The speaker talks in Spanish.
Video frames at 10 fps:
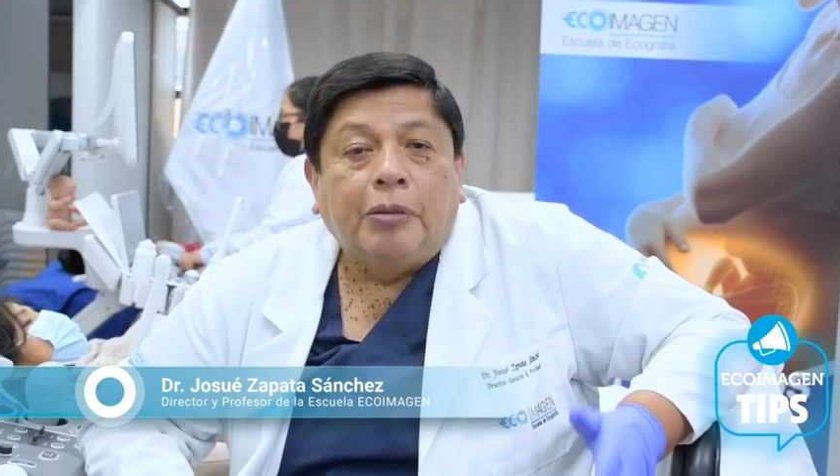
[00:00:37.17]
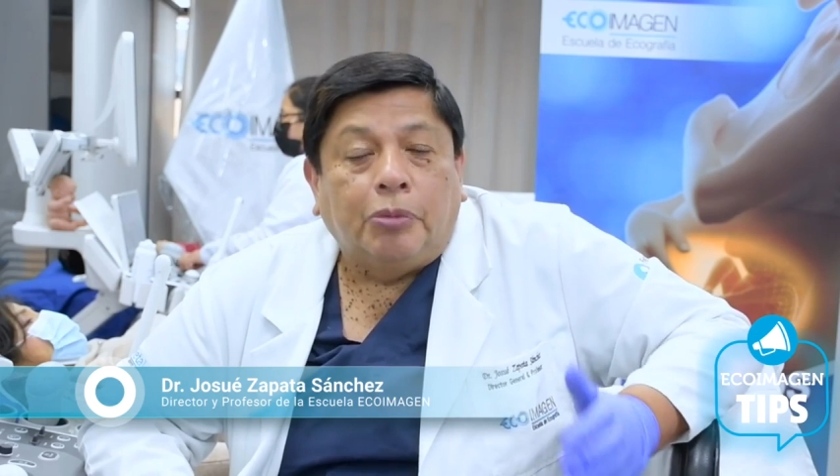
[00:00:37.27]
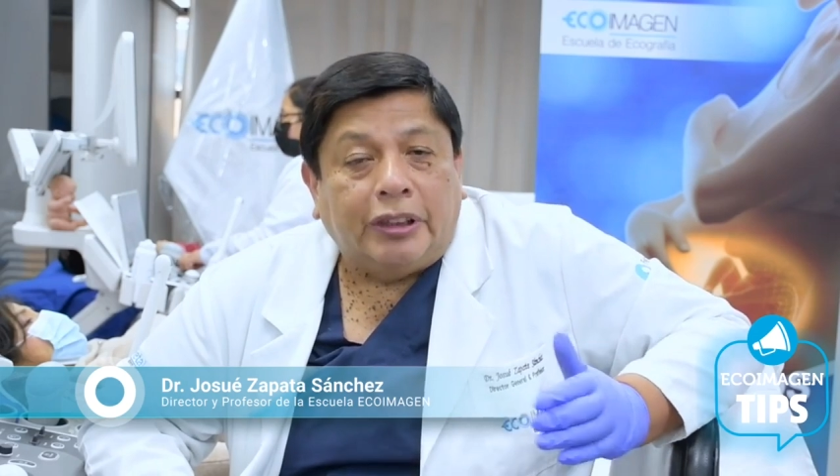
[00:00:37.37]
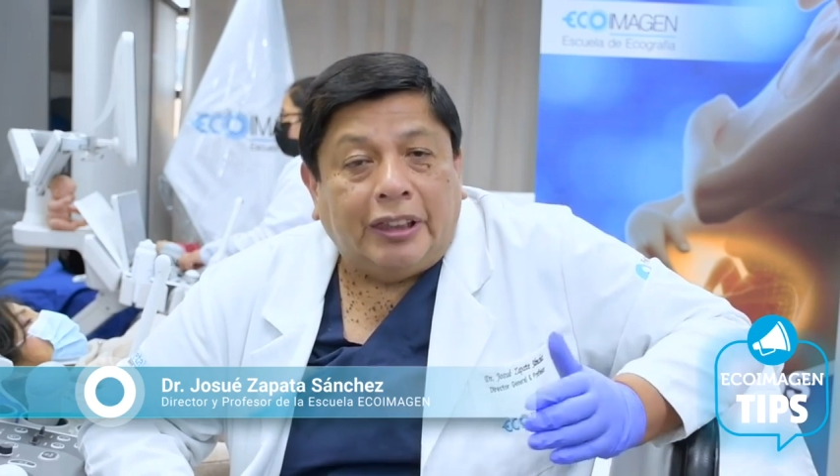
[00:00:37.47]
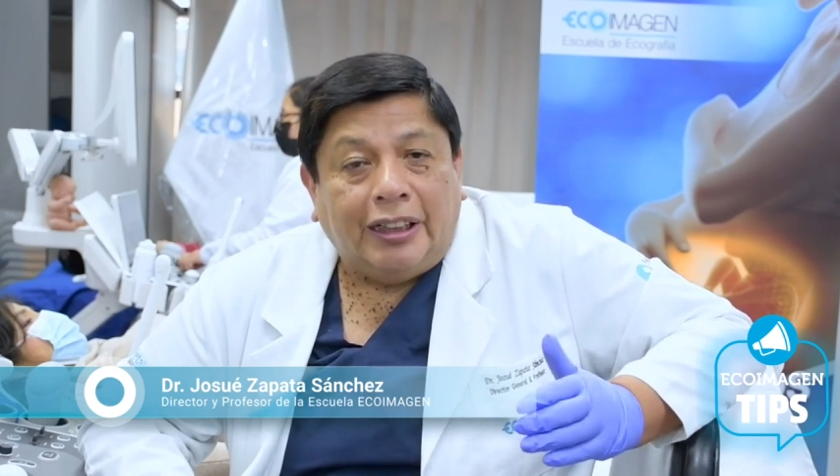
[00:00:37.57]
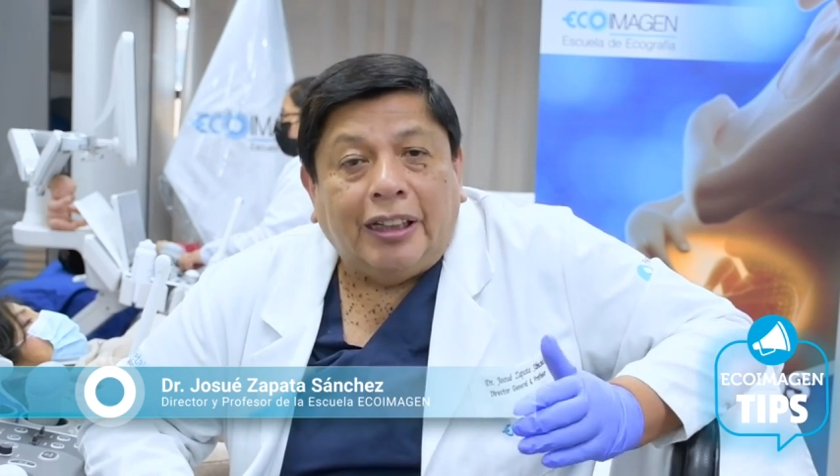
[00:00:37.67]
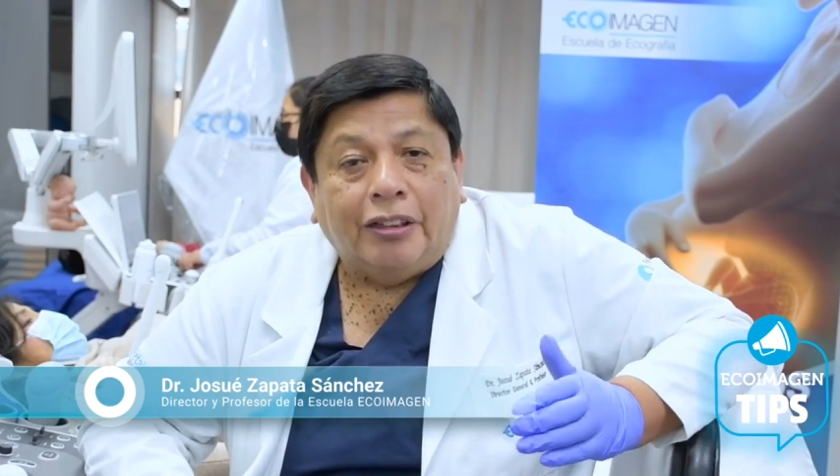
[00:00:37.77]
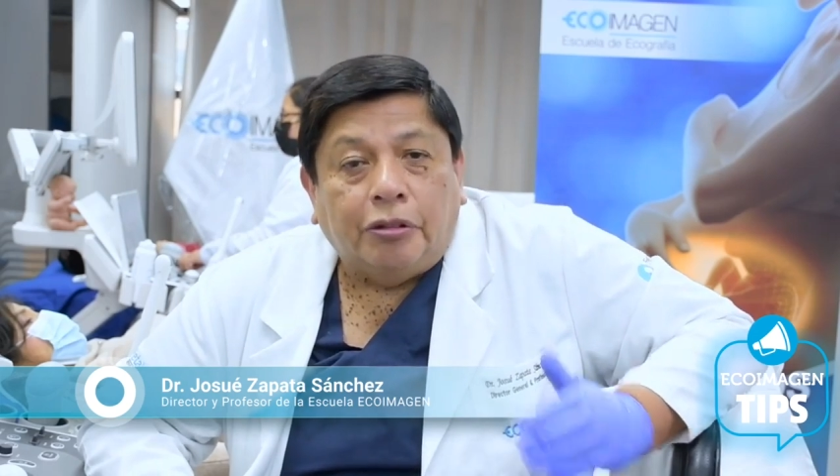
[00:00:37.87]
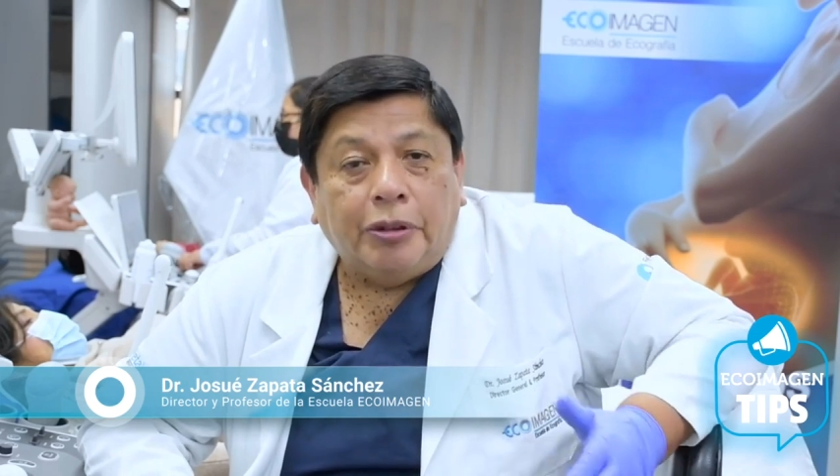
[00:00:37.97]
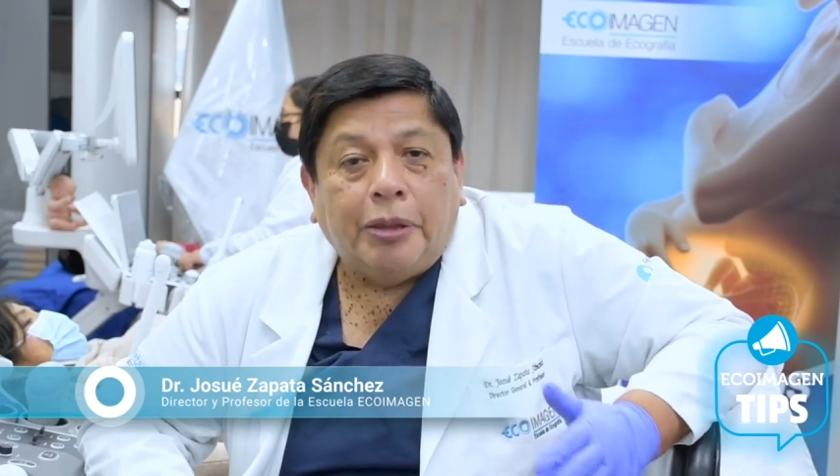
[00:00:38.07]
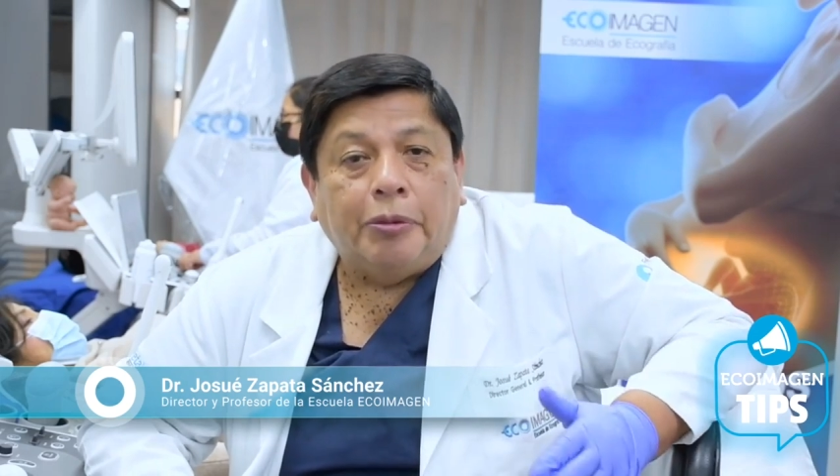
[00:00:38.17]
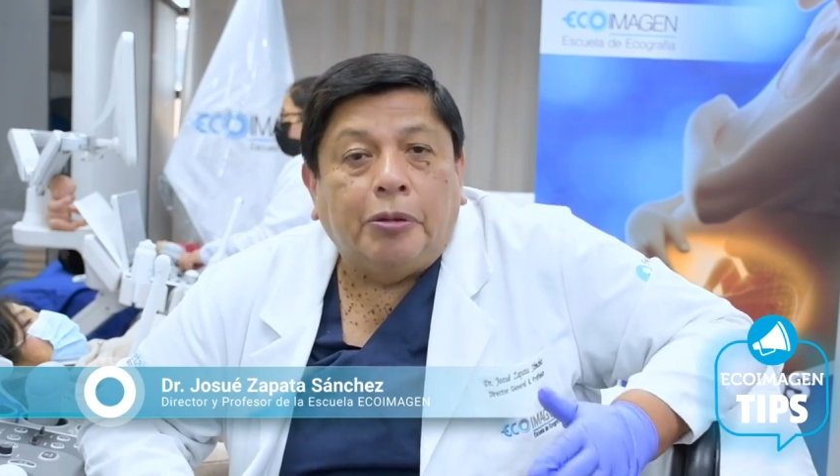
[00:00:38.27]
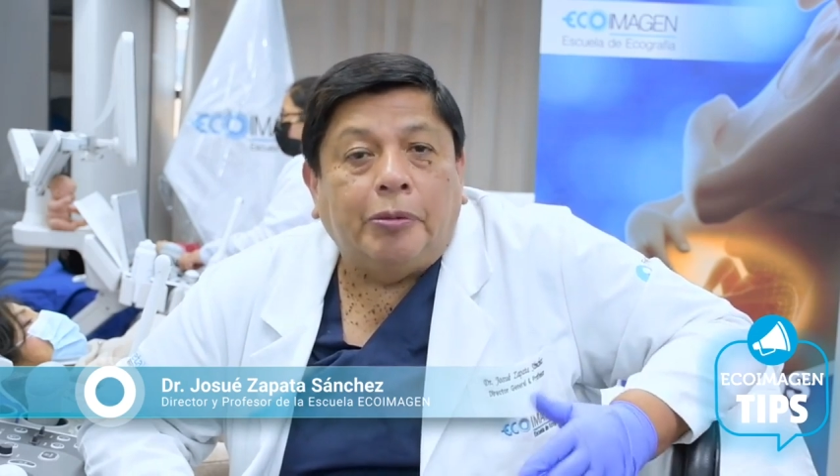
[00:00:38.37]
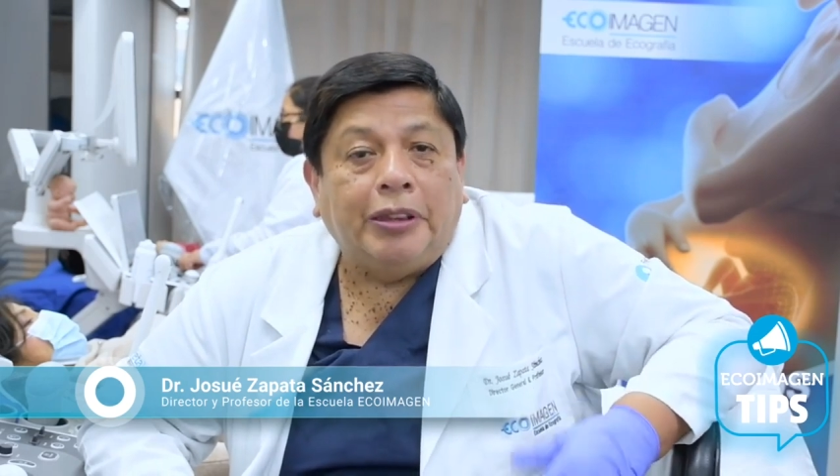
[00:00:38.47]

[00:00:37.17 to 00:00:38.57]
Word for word: porque en noviembre hemos